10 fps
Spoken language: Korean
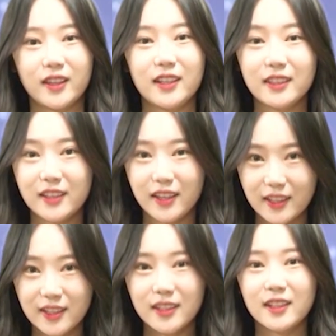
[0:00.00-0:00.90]

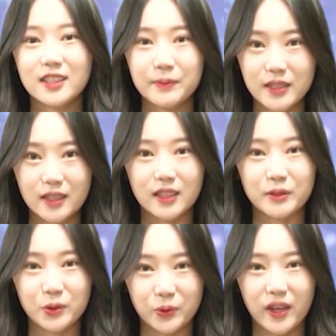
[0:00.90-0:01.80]
1대1
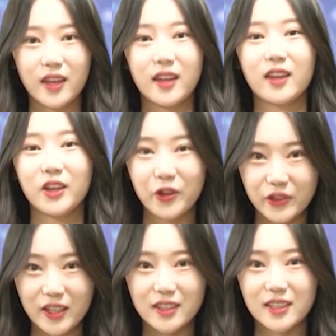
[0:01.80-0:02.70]
심리상담을 통해
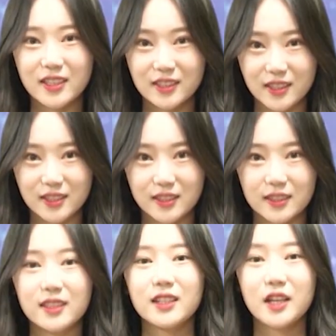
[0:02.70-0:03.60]
현대인들의
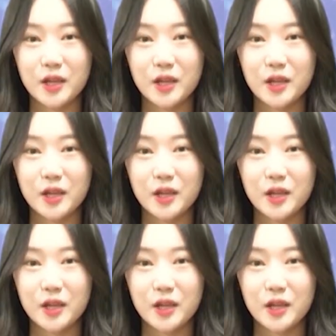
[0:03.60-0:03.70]
스트레스를